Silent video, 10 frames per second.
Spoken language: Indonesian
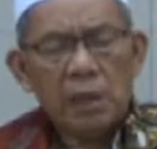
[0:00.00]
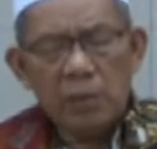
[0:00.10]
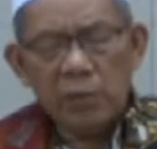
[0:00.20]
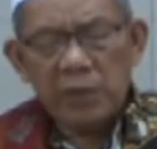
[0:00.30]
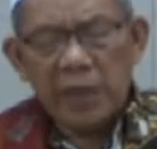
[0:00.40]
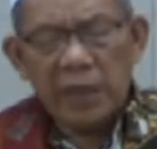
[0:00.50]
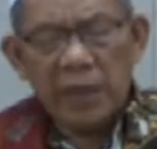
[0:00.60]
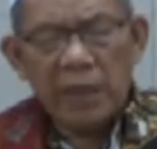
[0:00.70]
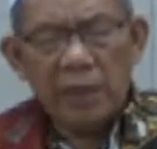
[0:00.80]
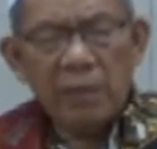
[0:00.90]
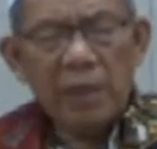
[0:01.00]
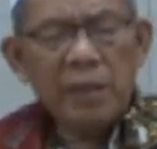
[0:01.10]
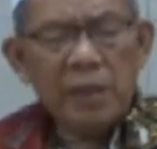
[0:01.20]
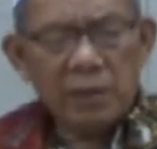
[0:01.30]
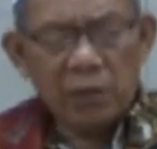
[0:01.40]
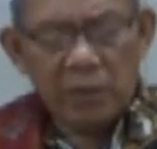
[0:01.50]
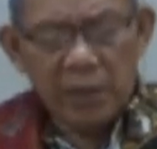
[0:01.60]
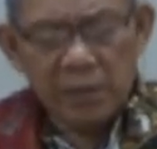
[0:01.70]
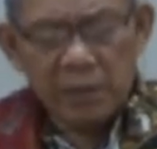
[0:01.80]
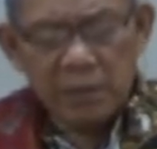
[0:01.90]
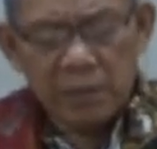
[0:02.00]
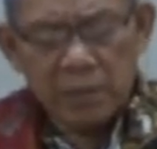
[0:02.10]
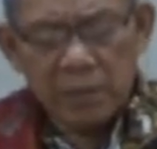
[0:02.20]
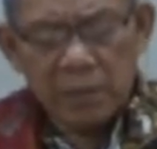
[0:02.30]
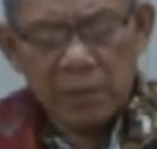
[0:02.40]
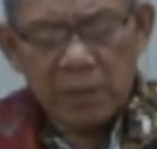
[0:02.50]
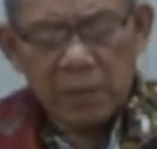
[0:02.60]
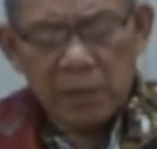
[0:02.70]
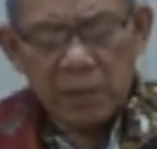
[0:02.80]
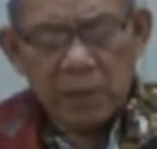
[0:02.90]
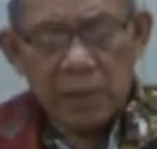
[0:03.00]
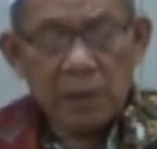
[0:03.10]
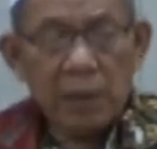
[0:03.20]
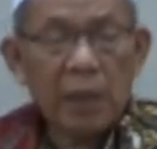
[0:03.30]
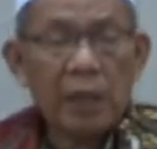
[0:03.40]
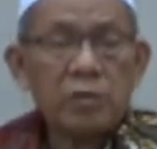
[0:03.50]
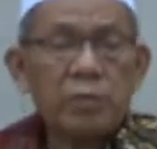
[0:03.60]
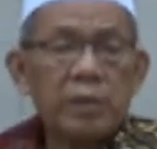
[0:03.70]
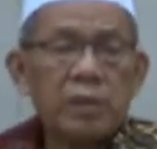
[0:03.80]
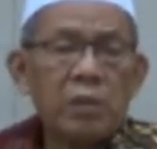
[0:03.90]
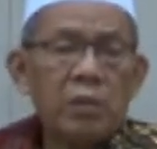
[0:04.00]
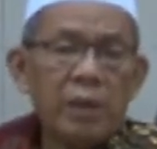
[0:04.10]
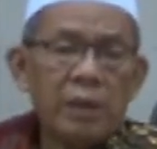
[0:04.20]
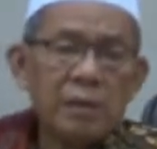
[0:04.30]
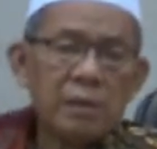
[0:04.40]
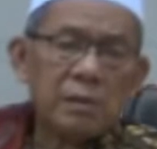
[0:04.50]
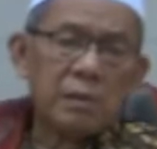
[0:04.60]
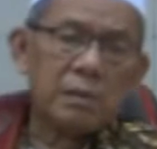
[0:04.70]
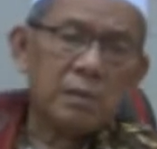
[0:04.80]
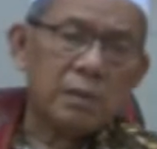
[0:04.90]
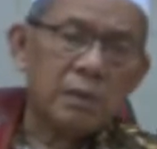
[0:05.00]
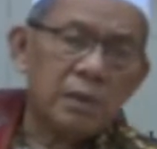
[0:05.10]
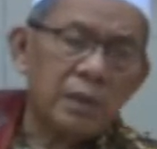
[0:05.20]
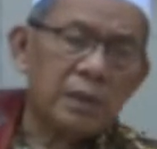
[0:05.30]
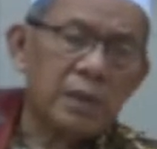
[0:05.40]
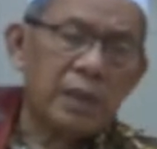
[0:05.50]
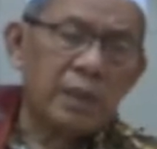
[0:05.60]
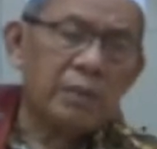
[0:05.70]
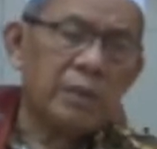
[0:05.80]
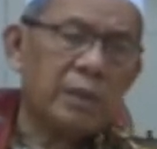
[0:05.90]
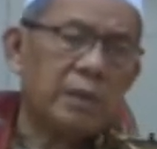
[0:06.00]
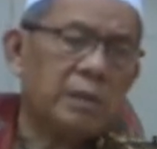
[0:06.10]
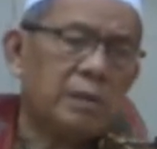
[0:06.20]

lamun teh nadama dina tobat teu kasupkeun tobat cek salikin banyak